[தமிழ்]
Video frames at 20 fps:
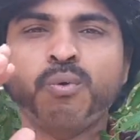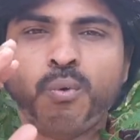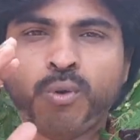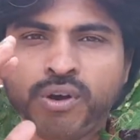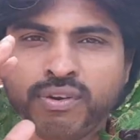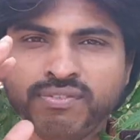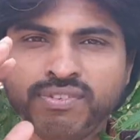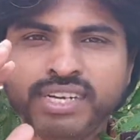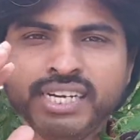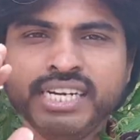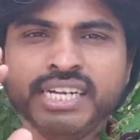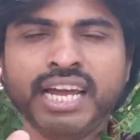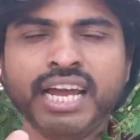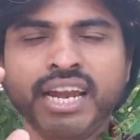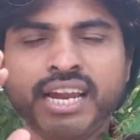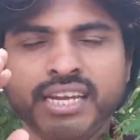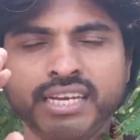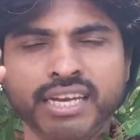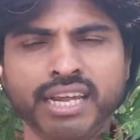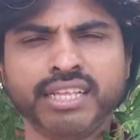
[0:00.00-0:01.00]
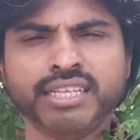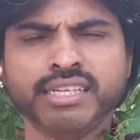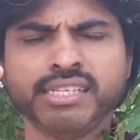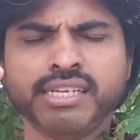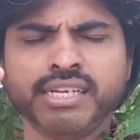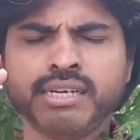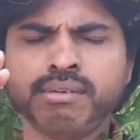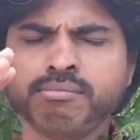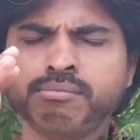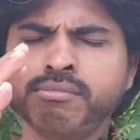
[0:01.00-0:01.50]
உங்கள் வீடுகளில்
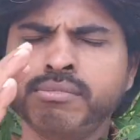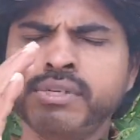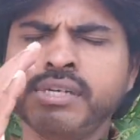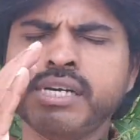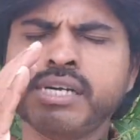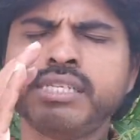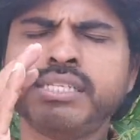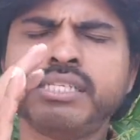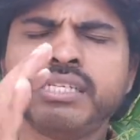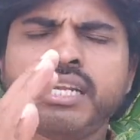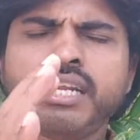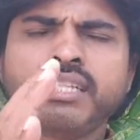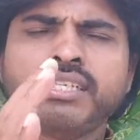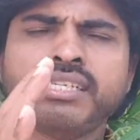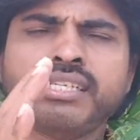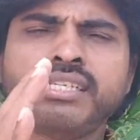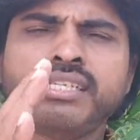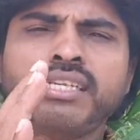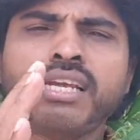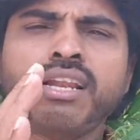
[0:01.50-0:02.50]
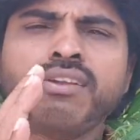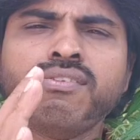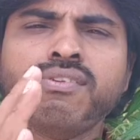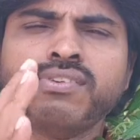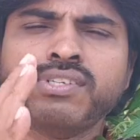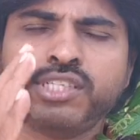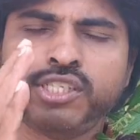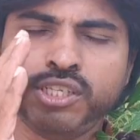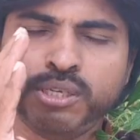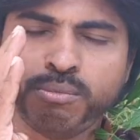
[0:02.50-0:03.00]
இருந்ததுன்னா மிகச்சிறந்த செல்வ
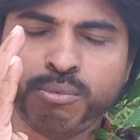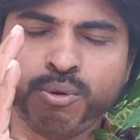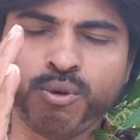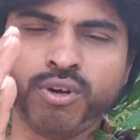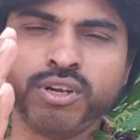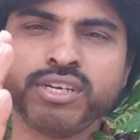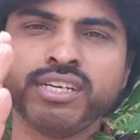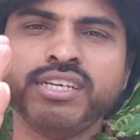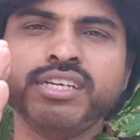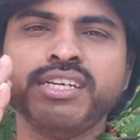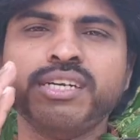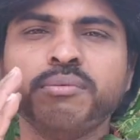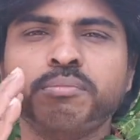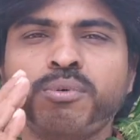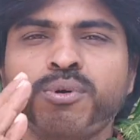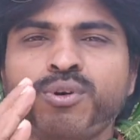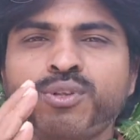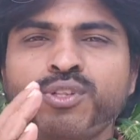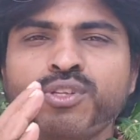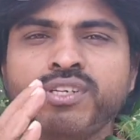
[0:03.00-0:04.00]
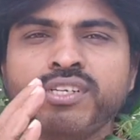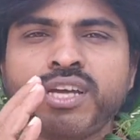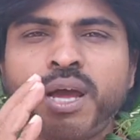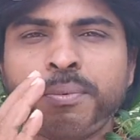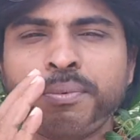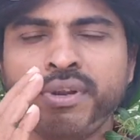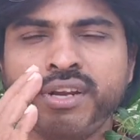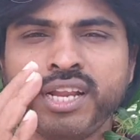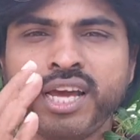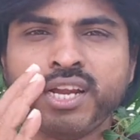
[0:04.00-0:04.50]
விஷயம் உங்களுக்கு இருக்க போகுது
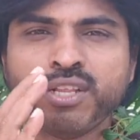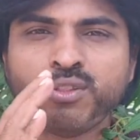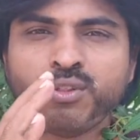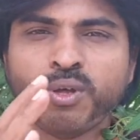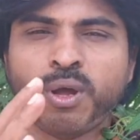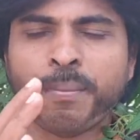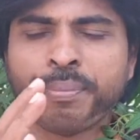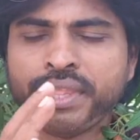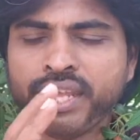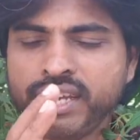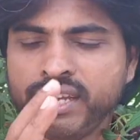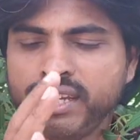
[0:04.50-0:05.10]
அப்படின்னு அர்த்தம்